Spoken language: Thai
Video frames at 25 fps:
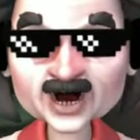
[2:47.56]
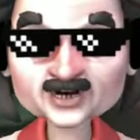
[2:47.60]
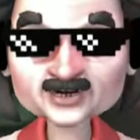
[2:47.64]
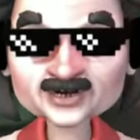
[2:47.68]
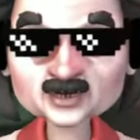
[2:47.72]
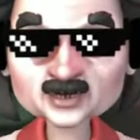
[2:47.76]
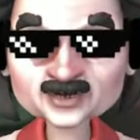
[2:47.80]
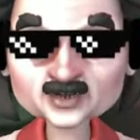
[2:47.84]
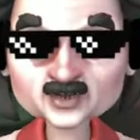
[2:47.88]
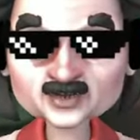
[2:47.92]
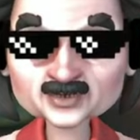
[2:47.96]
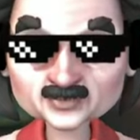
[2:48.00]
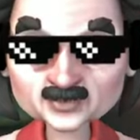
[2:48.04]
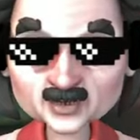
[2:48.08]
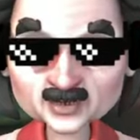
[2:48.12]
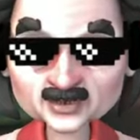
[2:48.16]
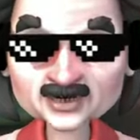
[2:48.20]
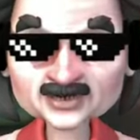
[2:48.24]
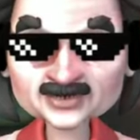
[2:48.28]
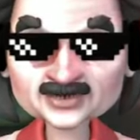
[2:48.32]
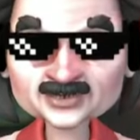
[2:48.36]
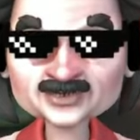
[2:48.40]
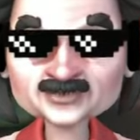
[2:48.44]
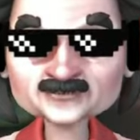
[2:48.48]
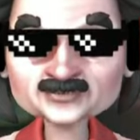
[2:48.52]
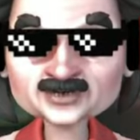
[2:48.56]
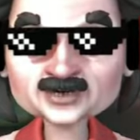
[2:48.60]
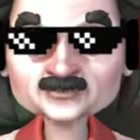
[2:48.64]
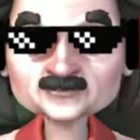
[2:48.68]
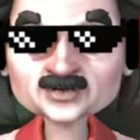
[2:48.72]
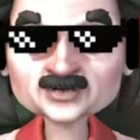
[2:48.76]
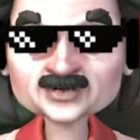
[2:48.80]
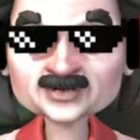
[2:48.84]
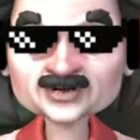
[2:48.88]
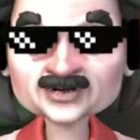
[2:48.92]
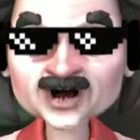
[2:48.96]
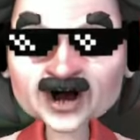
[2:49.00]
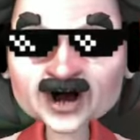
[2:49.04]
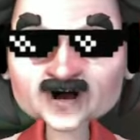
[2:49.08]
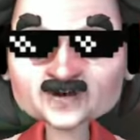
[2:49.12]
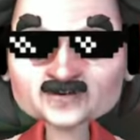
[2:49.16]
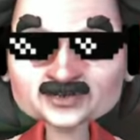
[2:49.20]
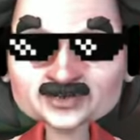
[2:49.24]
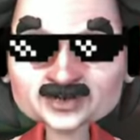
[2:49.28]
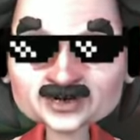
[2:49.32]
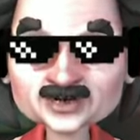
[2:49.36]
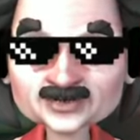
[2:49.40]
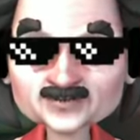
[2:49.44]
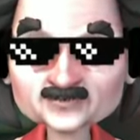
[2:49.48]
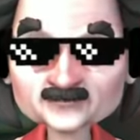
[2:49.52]
เกิดหมุนนี้มันไม่จ่ายฟรี
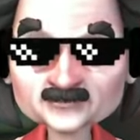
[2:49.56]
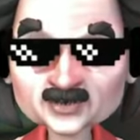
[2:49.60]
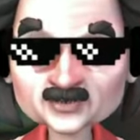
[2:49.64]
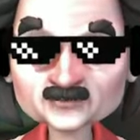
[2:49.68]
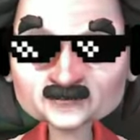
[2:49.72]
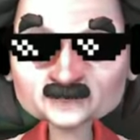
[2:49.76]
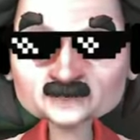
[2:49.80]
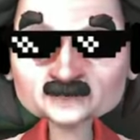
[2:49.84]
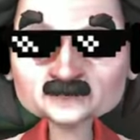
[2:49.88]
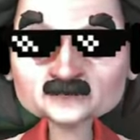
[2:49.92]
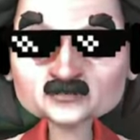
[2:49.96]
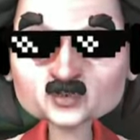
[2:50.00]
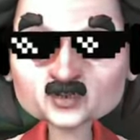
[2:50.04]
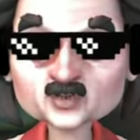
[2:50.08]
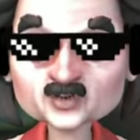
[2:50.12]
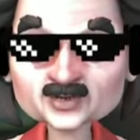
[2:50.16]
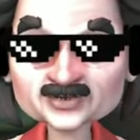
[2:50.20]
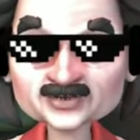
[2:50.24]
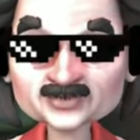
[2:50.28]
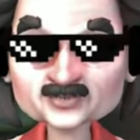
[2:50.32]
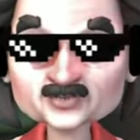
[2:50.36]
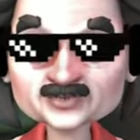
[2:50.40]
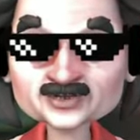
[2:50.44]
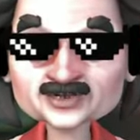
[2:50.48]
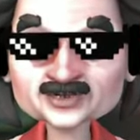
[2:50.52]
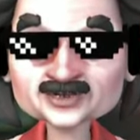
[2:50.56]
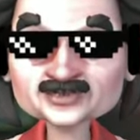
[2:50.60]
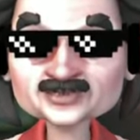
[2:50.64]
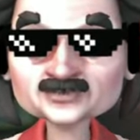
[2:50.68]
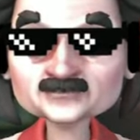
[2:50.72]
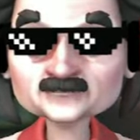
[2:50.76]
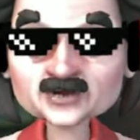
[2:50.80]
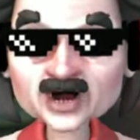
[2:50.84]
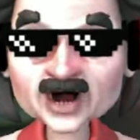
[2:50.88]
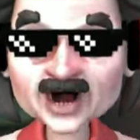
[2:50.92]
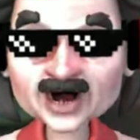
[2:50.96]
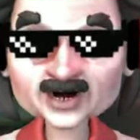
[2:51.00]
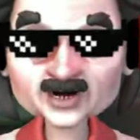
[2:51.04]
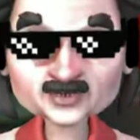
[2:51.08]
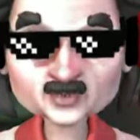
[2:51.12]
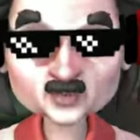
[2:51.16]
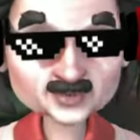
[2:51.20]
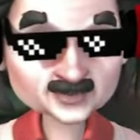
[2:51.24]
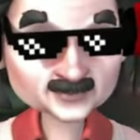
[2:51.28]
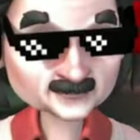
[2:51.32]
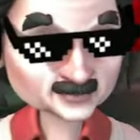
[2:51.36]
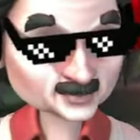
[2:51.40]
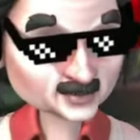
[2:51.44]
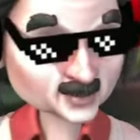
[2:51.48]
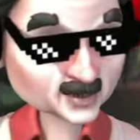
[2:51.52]
เกมก็เหลืออยู่ 20 บาทแล้วเพื่อ
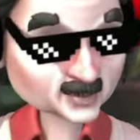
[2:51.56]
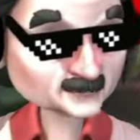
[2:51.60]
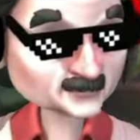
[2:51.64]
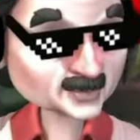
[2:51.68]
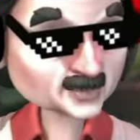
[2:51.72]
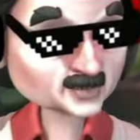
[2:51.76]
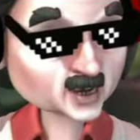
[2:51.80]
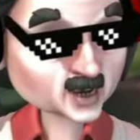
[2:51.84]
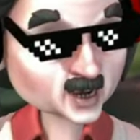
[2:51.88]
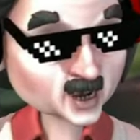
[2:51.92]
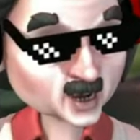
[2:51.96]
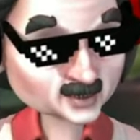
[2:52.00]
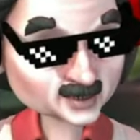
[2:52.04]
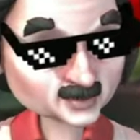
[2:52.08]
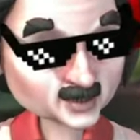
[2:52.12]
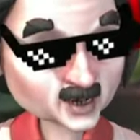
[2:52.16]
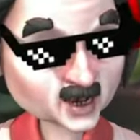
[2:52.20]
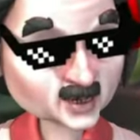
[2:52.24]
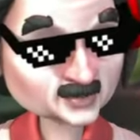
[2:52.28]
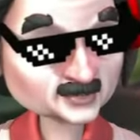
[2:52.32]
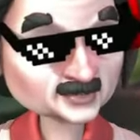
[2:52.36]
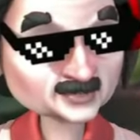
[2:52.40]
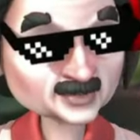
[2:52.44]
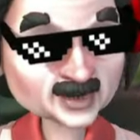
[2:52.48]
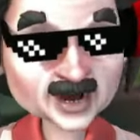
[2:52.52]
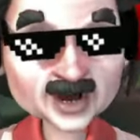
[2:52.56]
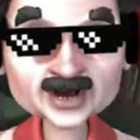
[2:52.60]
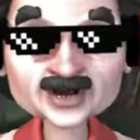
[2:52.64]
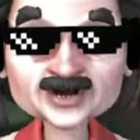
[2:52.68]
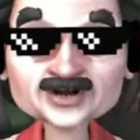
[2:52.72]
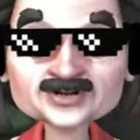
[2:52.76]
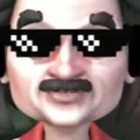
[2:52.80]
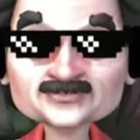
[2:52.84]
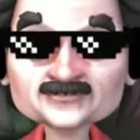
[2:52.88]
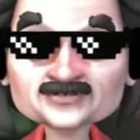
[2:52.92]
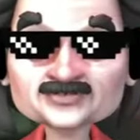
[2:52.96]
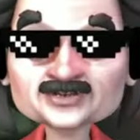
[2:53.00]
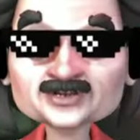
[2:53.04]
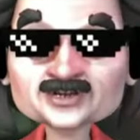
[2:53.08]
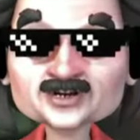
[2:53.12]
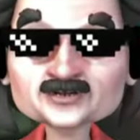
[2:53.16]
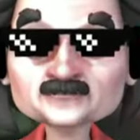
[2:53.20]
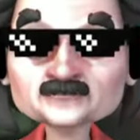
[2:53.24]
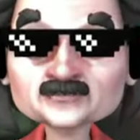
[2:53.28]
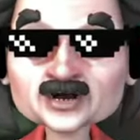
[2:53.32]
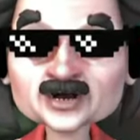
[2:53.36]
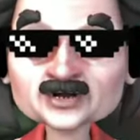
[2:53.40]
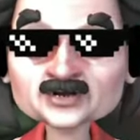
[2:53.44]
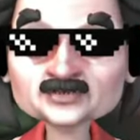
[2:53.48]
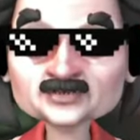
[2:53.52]
น โอ้โห เชี่ย
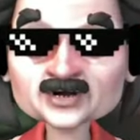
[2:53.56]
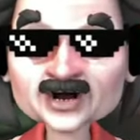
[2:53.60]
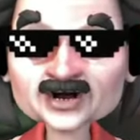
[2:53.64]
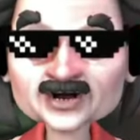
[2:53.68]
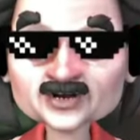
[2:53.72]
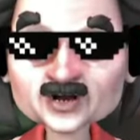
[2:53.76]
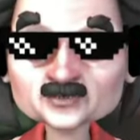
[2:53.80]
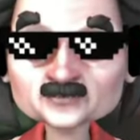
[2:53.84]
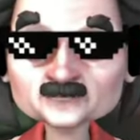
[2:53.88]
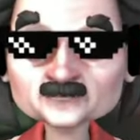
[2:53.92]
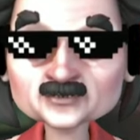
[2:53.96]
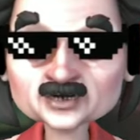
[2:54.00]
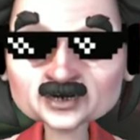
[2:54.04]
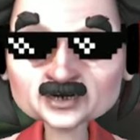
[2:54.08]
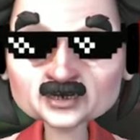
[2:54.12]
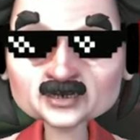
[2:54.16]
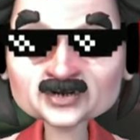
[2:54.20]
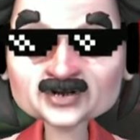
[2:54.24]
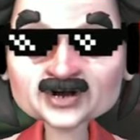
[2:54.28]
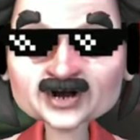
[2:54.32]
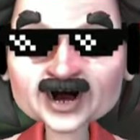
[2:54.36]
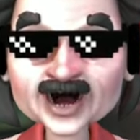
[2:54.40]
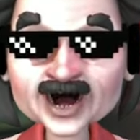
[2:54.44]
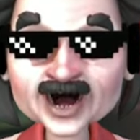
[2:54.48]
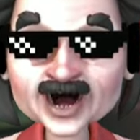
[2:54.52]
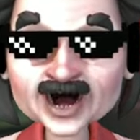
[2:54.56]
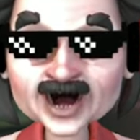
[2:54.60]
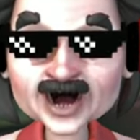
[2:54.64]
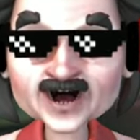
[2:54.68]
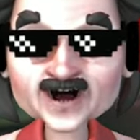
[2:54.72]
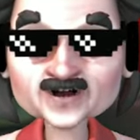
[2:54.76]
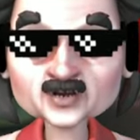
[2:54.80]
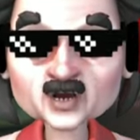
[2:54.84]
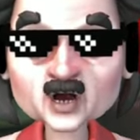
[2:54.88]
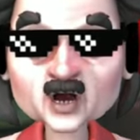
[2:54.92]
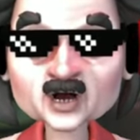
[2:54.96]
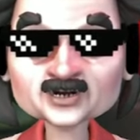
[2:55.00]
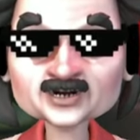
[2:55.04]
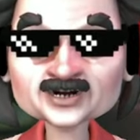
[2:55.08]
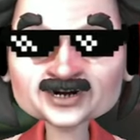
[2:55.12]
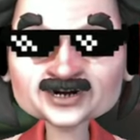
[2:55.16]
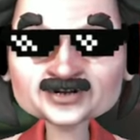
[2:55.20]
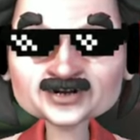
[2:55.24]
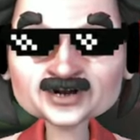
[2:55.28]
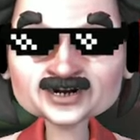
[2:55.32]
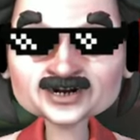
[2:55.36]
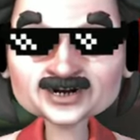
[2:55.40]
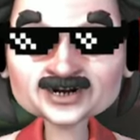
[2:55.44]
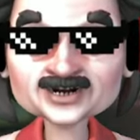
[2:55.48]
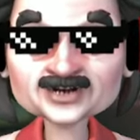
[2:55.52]
แม่งมารองหมุนสุดท้ายดวง
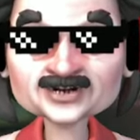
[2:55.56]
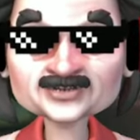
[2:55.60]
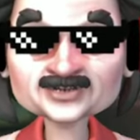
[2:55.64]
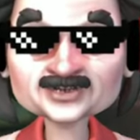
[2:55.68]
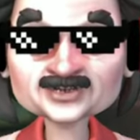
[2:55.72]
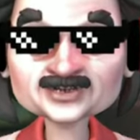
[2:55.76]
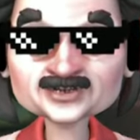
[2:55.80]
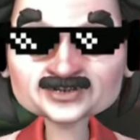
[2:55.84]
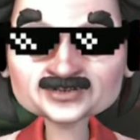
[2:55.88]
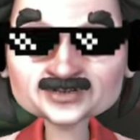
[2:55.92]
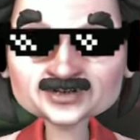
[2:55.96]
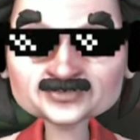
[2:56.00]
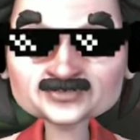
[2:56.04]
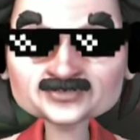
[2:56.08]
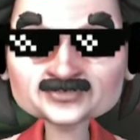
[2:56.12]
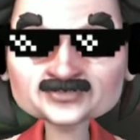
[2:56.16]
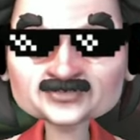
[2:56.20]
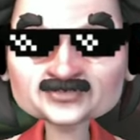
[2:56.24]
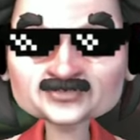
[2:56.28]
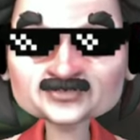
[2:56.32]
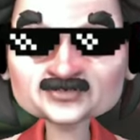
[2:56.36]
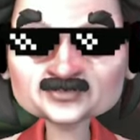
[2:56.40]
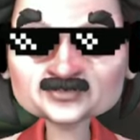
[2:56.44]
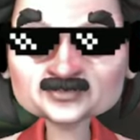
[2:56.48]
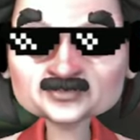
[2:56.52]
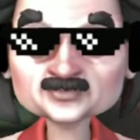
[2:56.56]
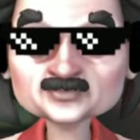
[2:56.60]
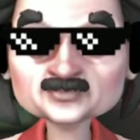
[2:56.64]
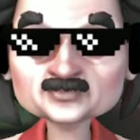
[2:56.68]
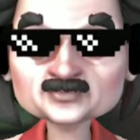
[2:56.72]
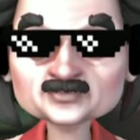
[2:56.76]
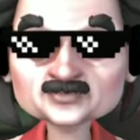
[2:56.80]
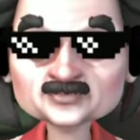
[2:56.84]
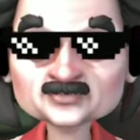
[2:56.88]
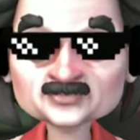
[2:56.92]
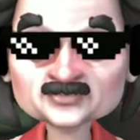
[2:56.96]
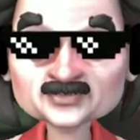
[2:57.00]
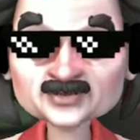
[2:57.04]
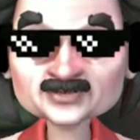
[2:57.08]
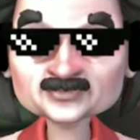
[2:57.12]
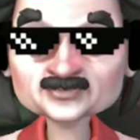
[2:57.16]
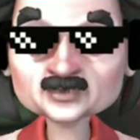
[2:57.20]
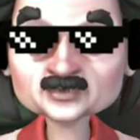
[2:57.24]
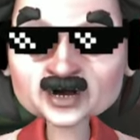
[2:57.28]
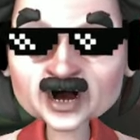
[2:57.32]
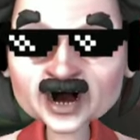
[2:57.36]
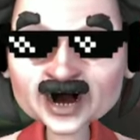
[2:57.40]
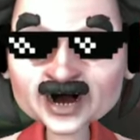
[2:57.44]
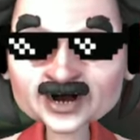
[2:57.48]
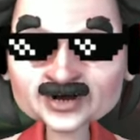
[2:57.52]
ยังดีนะ
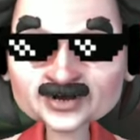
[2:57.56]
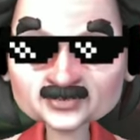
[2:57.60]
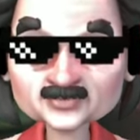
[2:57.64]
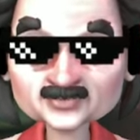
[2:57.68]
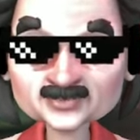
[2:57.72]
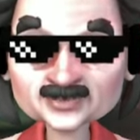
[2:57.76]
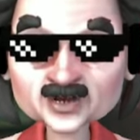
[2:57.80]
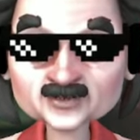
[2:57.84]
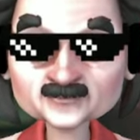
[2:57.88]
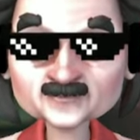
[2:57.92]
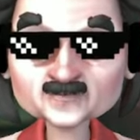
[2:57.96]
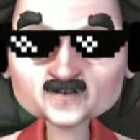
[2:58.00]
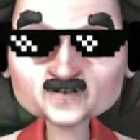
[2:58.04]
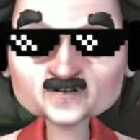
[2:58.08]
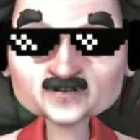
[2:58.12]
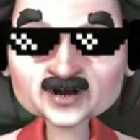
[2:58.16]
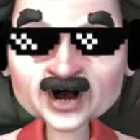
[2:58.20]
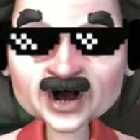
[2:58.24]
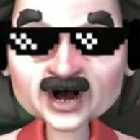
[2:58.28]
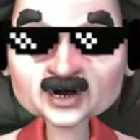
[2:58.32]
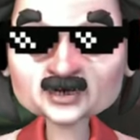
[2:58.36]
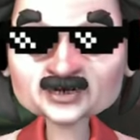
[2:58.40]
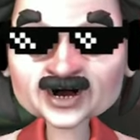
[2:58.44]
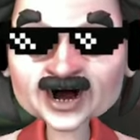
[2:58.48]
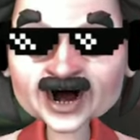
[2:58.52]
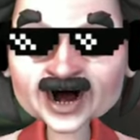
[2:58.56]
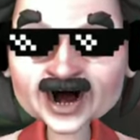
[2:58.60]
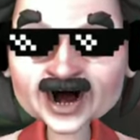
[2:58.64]
มาคุณผู้ชมฟ้าจ่าย